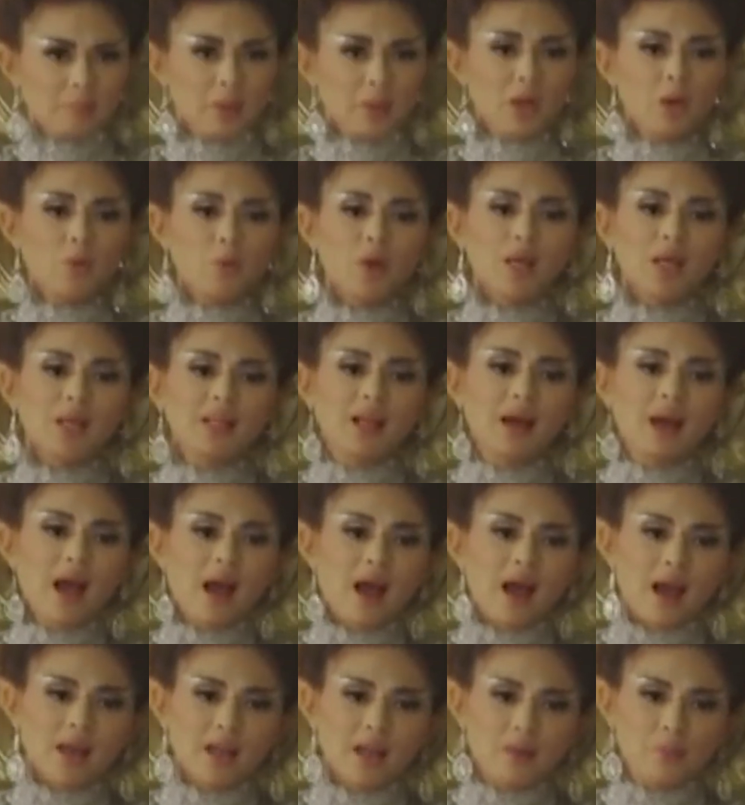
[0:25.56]
Pero walang
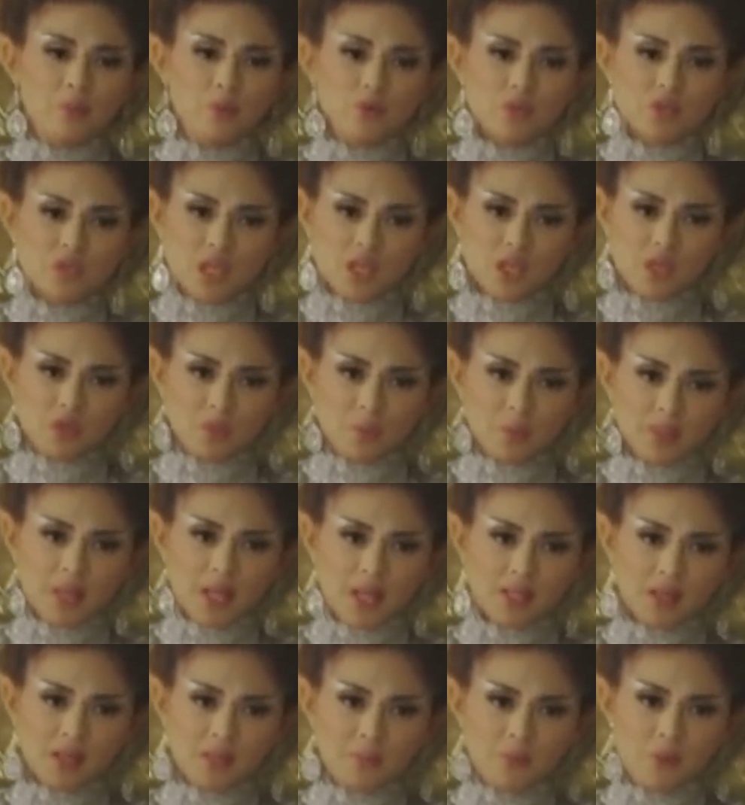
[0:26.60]
nakakaalam kung saan ito
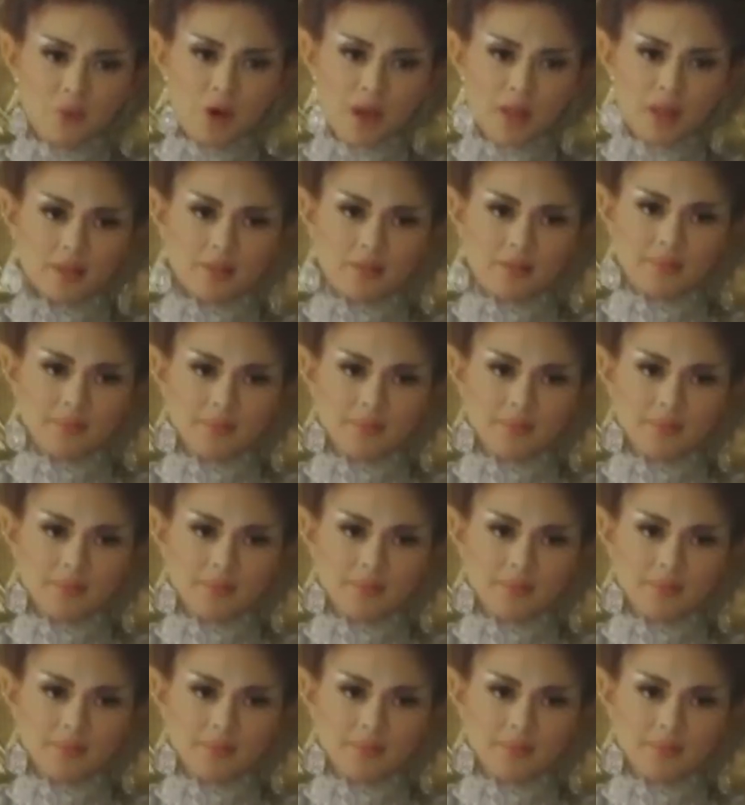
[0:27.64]
matatagpuan.